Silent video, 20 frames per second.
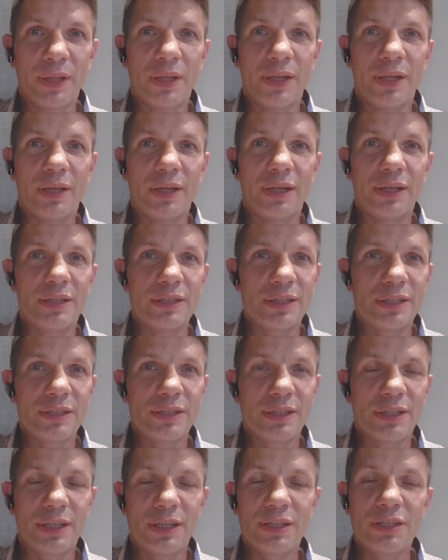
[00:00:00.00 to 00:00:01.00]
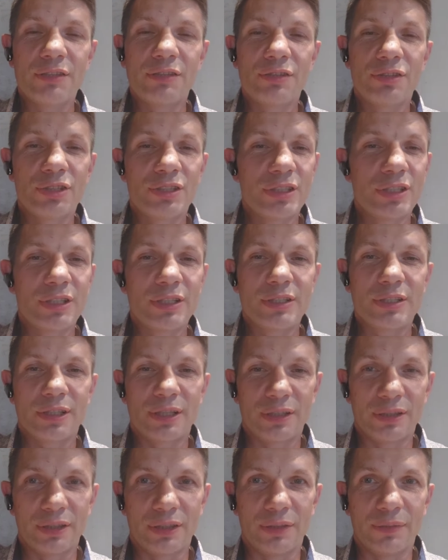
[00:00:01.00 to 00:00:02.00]
Реализация каждого жителя
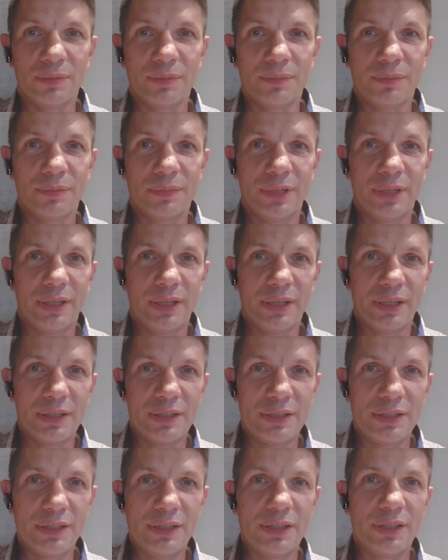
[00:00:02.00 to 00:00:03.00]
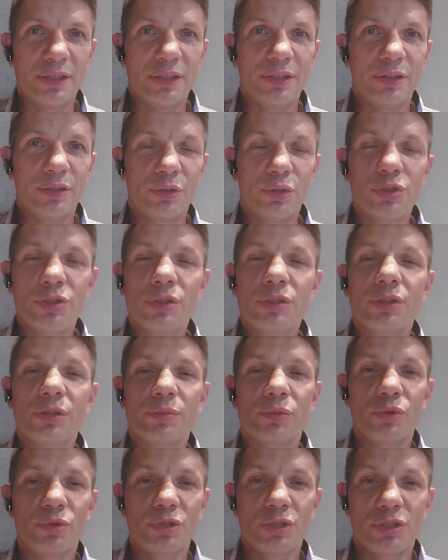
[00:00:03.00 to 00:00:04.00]
страны. Делай то, что ты
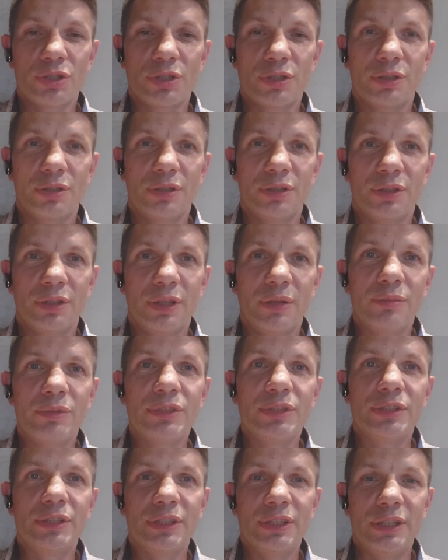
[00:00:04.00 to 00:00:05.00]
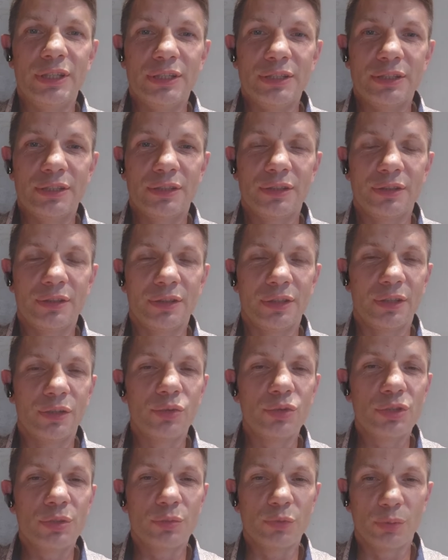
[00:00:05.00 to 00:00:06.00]
можешь, там, где ты есть,
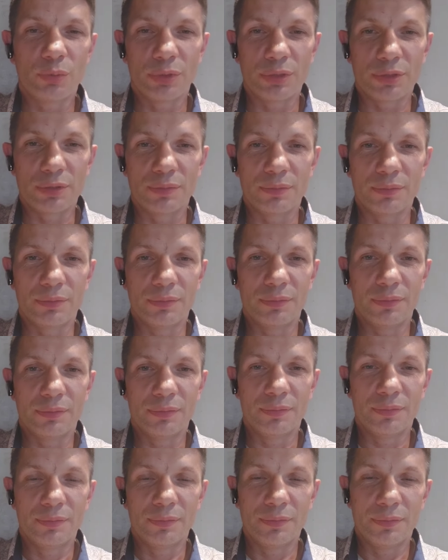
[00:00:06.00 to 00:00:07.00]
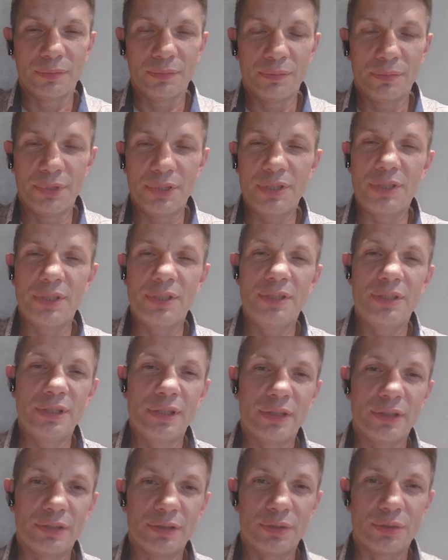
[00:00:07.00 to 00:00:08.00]
наилучшим образом.
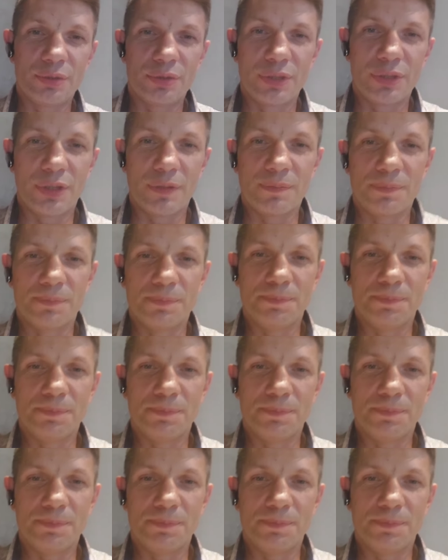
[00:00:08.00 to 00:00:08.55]
Присоединяйтесь, друзья.